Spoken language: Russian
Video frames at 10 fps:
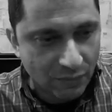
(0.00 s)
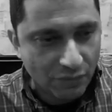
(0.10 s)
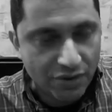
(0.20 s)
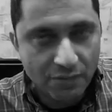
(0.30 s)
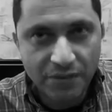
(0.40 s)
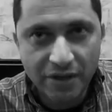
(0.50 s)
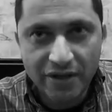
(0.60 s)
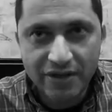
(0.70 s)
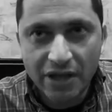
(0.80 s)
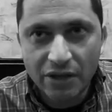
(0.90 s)
уже
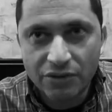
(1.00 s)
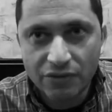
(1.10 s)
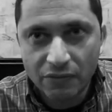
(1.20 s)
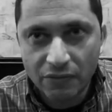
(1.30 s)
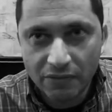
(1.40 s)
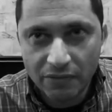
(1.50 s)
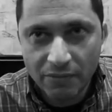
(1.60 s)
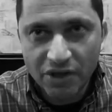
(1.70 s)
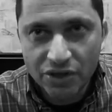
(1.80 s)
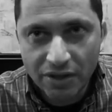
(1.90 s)
перерастающего
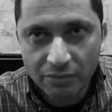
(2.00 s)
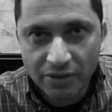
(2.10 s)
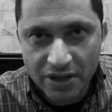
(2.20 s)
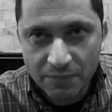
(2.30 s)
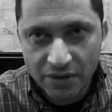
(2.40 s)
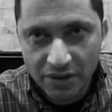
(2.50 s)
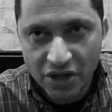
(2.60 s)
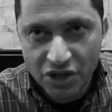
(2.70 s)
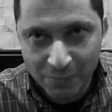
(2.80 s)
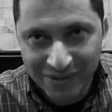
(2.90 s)
масштабы и размеры
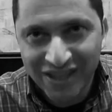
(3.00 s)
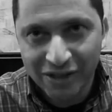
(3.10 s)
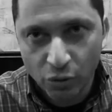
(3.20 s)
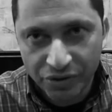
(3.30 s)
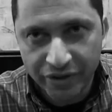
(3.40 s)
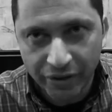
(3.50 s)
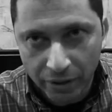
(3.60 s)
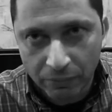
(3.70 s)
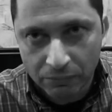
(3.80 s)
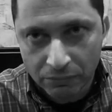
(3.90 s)
даже патологии.